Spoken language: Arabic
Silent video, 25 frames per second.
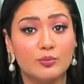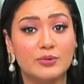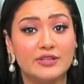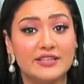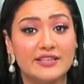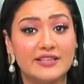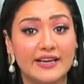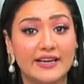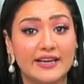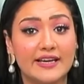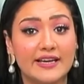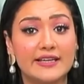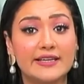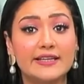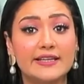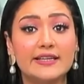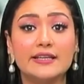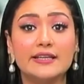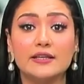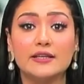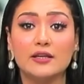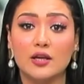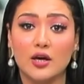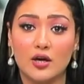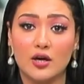الداخلي
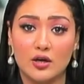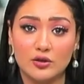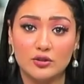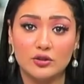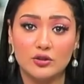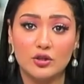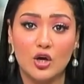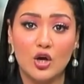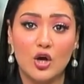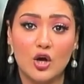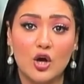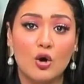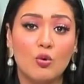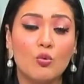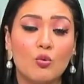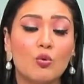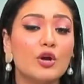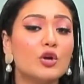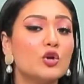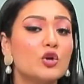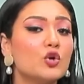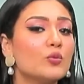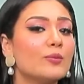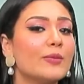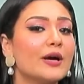للارض
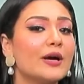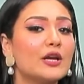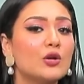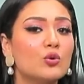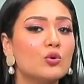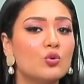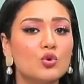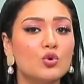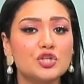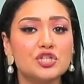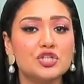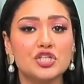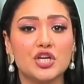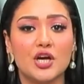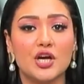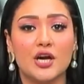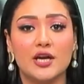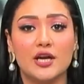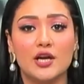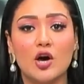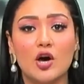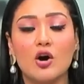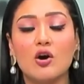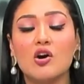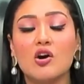وانه ملوش
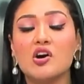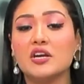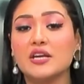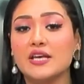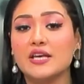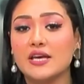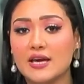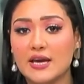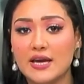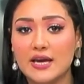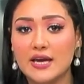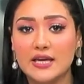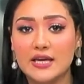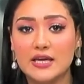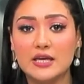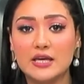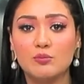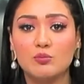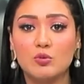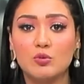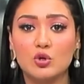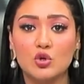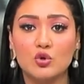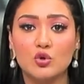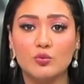علاقه نهائي
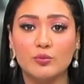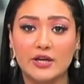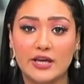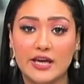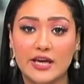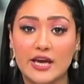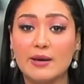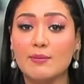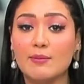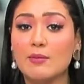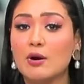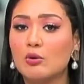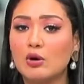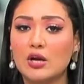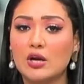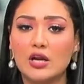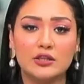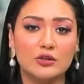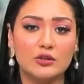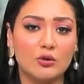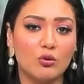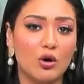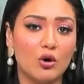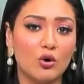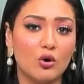بيوم القيامه ولا
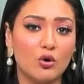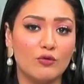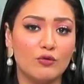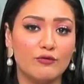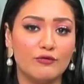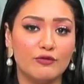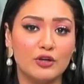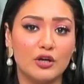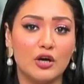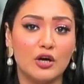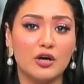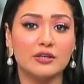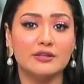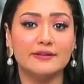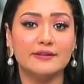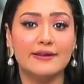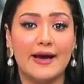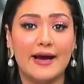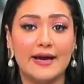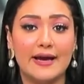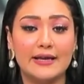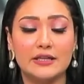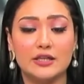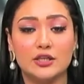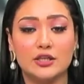توقف الارض
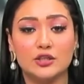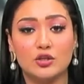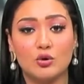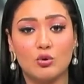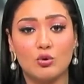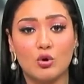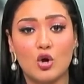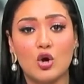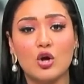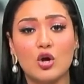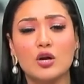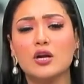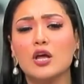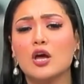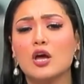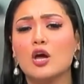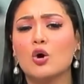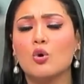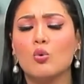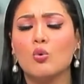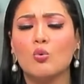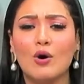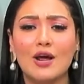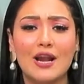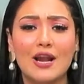عن الدوران
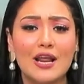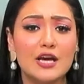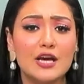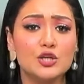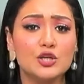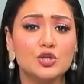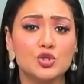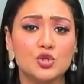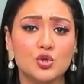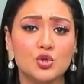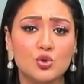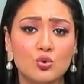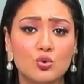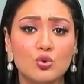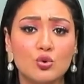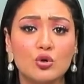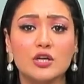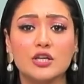ولا شروق